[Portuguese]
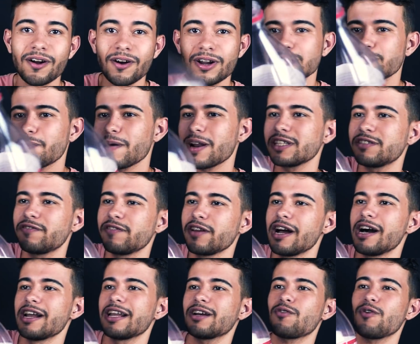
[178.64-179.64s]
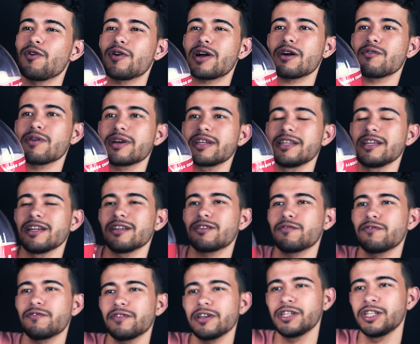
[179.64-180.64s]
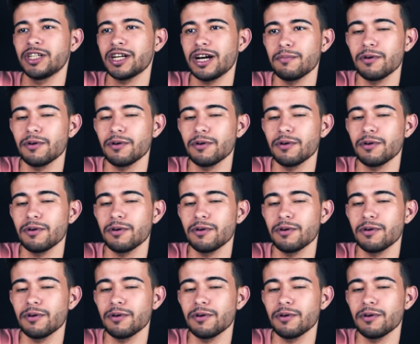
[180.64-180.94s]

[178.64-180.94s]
agora é esperar esfriar, né? Colocar água aqui dentro, fechar,